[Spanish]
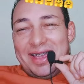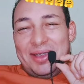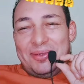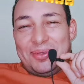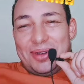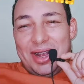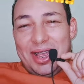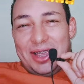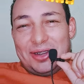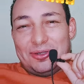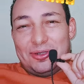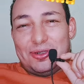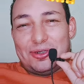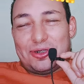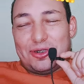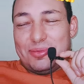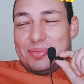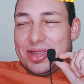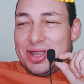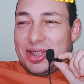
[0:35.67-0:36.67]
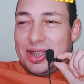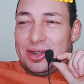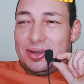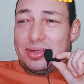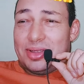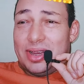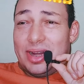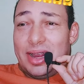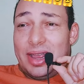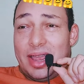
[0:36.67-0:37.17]
y fuera de eso los
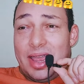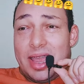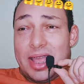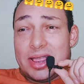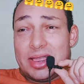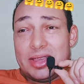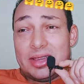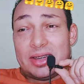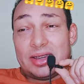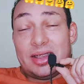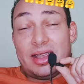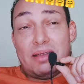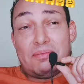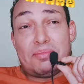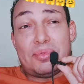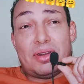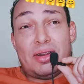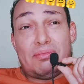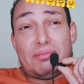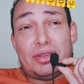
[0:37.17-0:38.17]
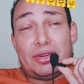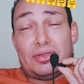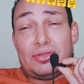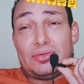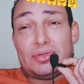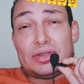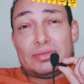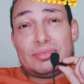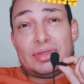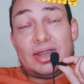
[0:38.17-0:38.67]
comentarios de la gente es que, ah, pero al menos
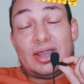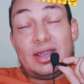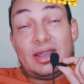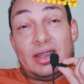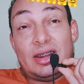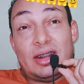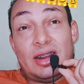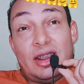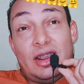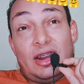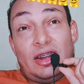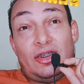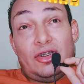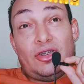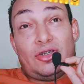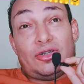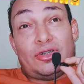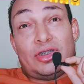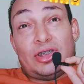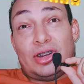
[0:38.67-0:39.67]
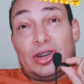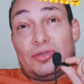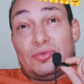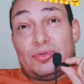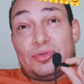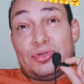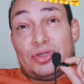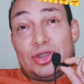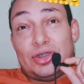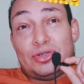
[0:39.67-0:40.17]
Luis Miguel no tiene el
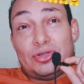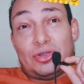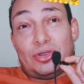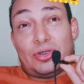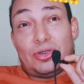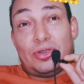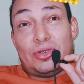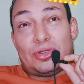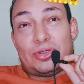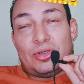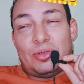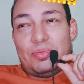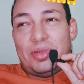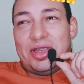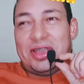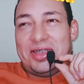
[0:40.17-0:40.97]
fundillo roto.